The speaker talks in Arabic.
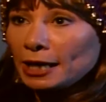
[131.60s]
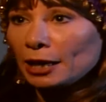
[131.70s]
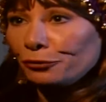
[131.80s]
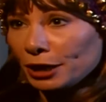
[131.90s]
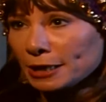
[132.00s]
كده
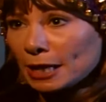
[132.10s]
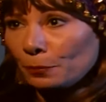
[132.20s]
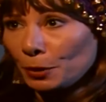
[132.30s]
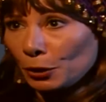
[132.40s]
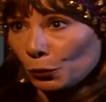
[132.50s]
كان في حساب
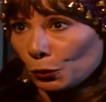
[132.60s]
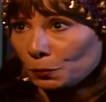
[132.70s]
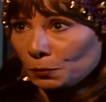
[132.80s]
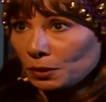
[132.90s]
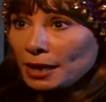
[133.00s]
بينهم
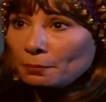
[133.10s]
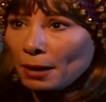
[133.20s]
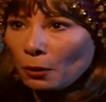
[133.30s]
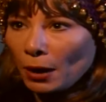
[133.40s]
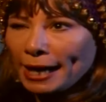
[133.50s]

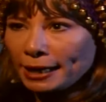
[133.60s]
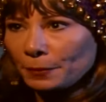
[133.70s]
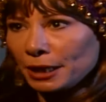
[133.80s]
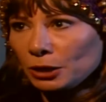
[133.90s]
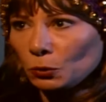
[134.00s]
باعوا حاجه
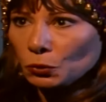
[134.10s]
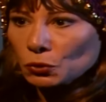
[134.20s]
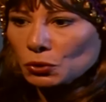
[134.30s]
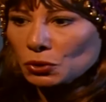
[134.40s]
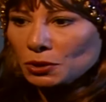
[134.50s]
بجنيه
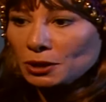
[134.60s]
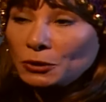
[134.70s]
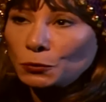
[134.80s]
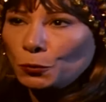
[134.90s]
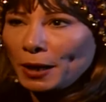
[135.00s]
ونص
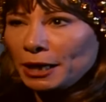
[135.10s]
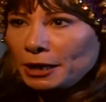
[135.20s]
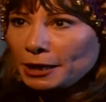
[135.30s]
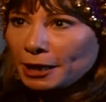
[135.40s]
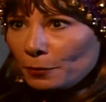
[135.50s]
وباين
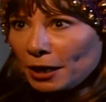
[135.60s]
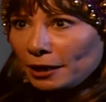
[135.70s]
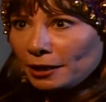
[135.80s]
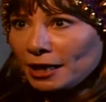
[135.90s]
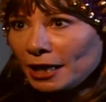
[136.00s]
لي
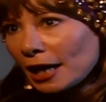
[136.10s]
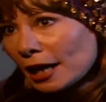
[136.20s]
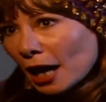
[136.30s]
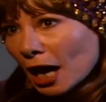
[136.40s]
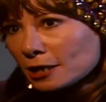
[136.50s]
كمان
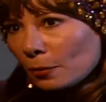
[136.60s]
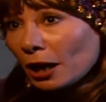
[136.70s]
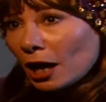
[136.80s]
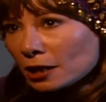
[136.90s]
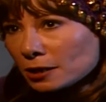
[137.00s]
ان حسب
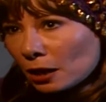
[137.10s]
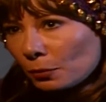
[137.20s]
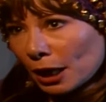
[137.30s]
الله خنصر من